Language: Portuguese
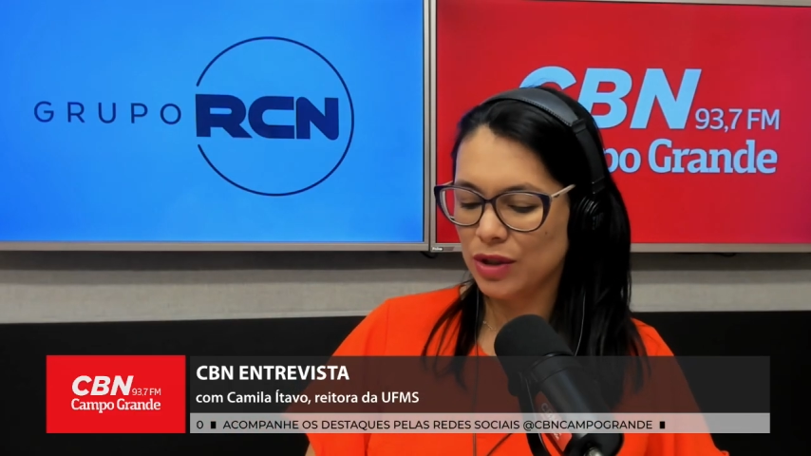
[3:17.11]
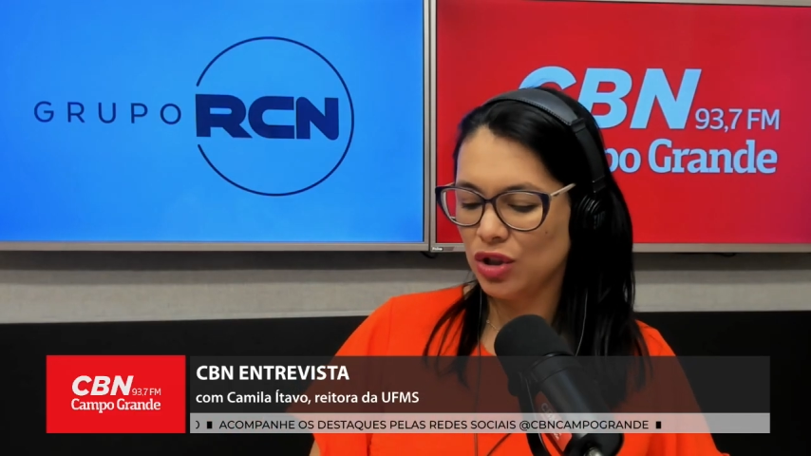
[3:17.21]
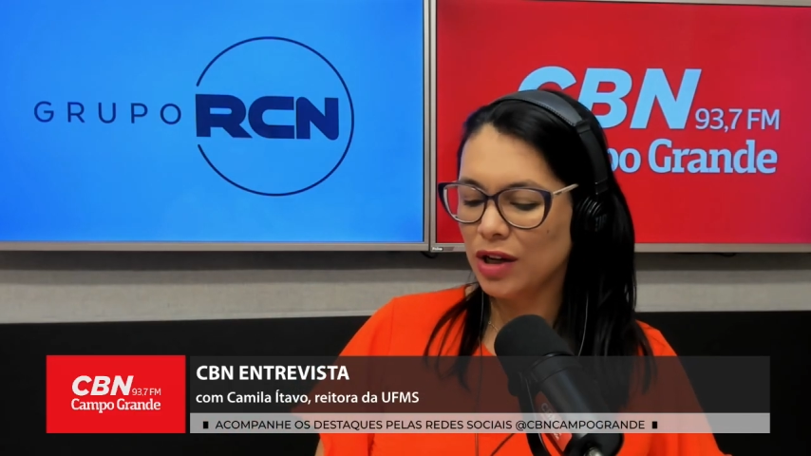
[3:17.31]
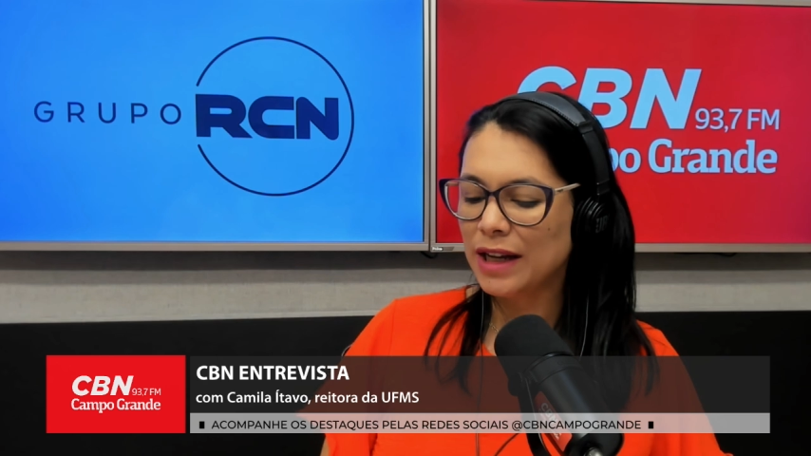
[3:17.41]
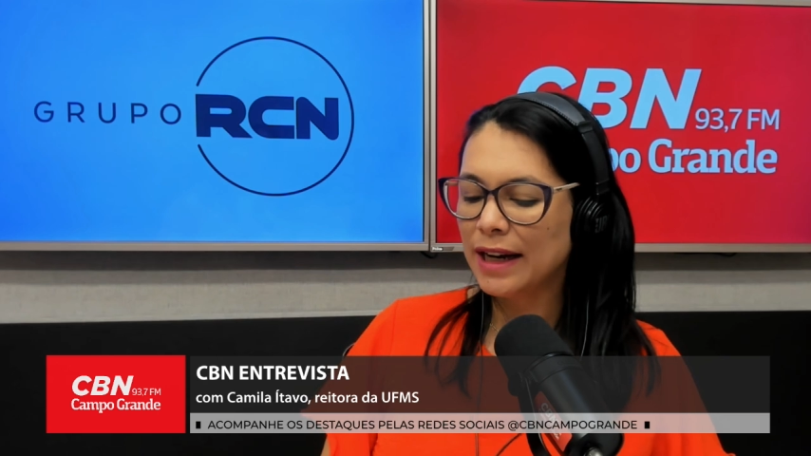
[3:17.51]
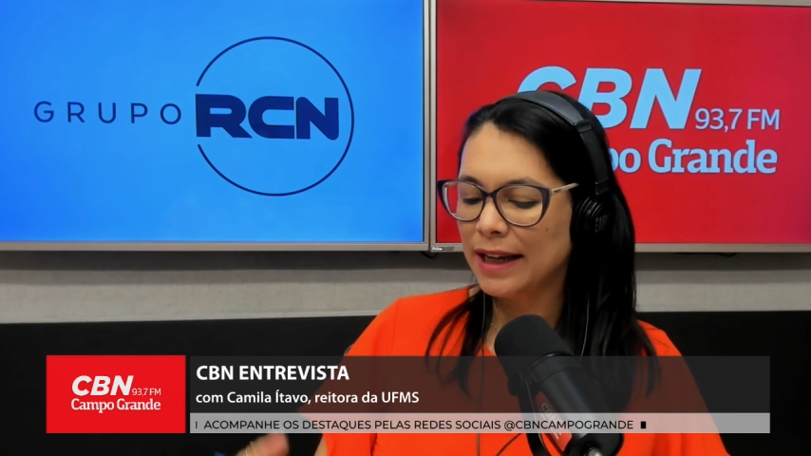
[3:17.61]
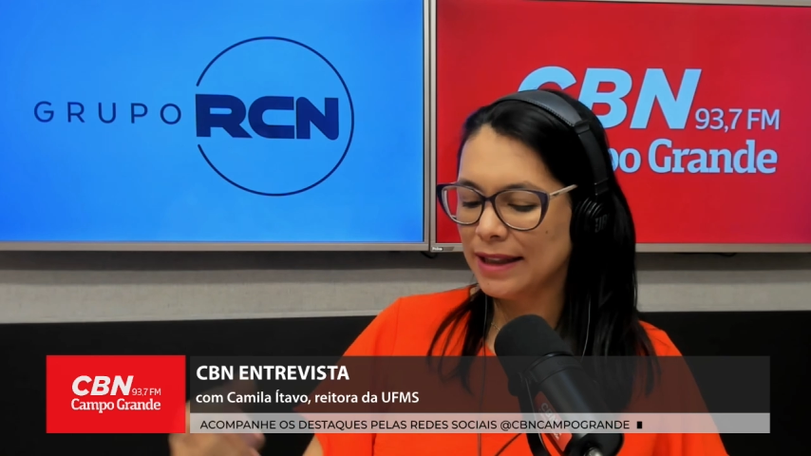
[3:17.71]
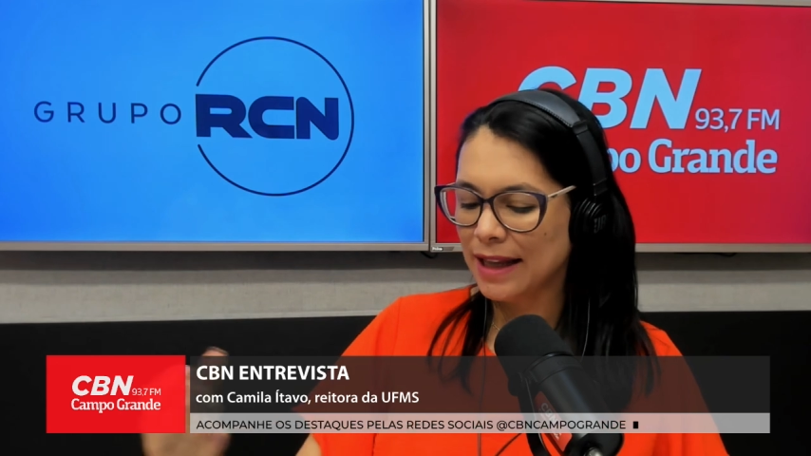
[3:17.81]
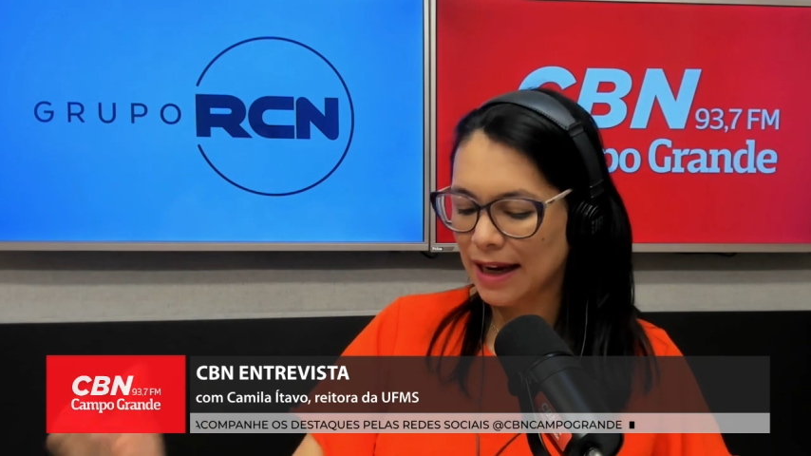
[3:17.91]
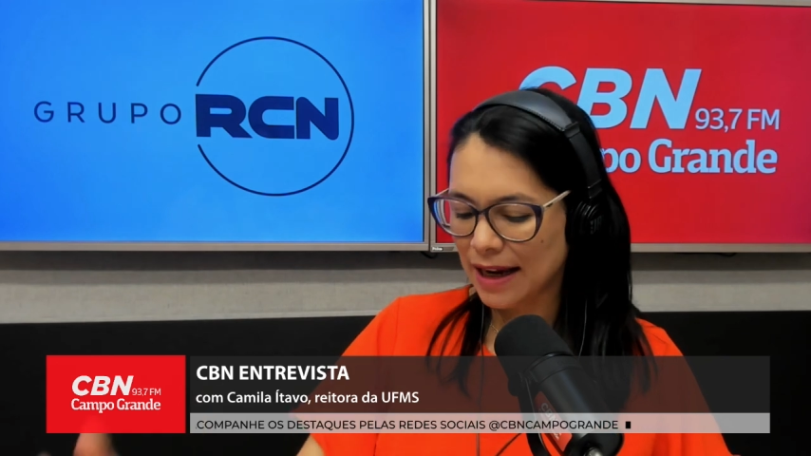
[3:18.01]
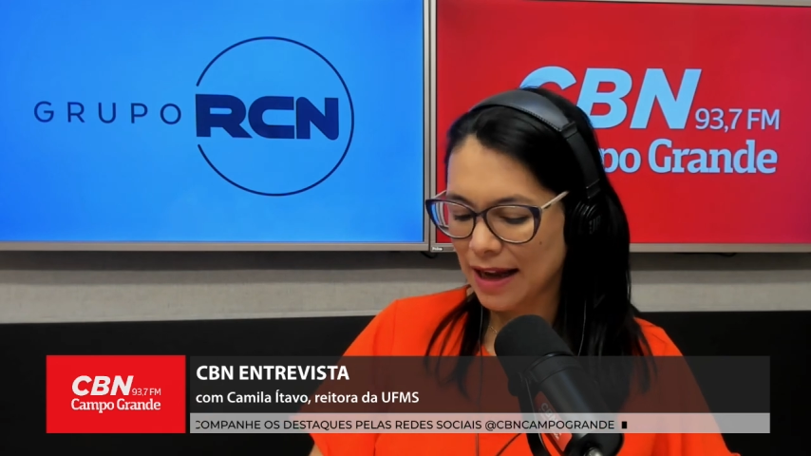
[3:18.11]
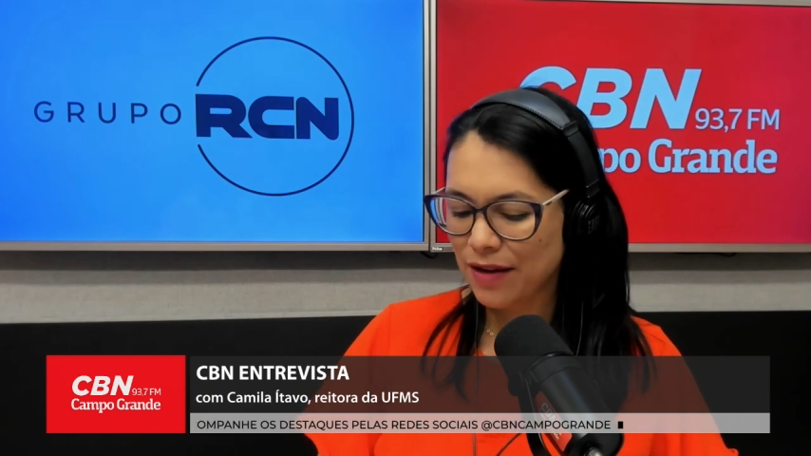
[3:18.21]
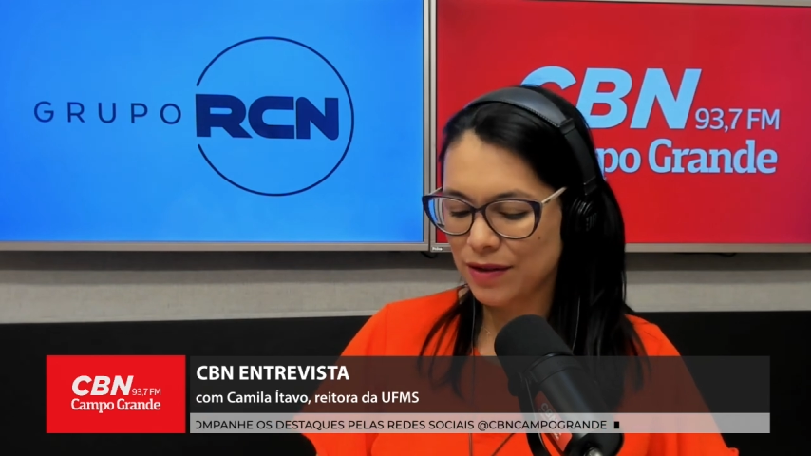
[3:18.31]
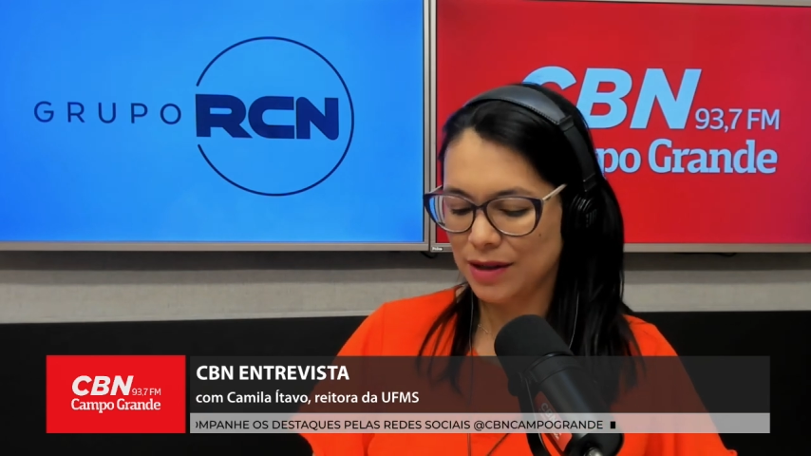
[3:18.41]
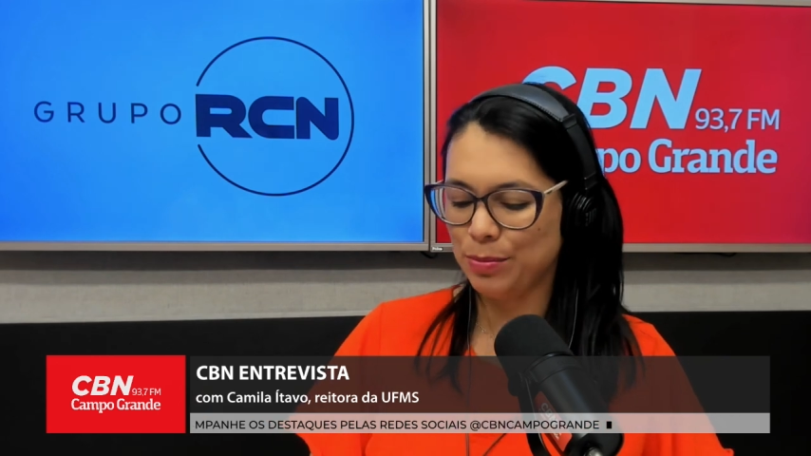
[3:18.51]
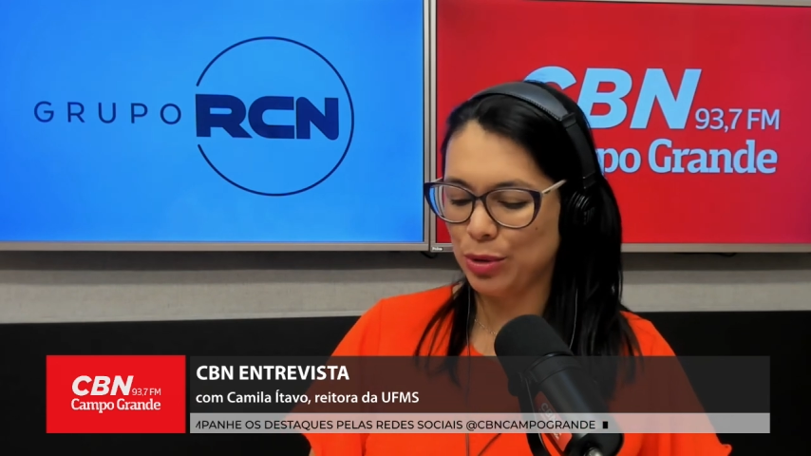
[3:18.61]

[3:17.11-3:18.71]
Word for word: A senhora ainda leva esse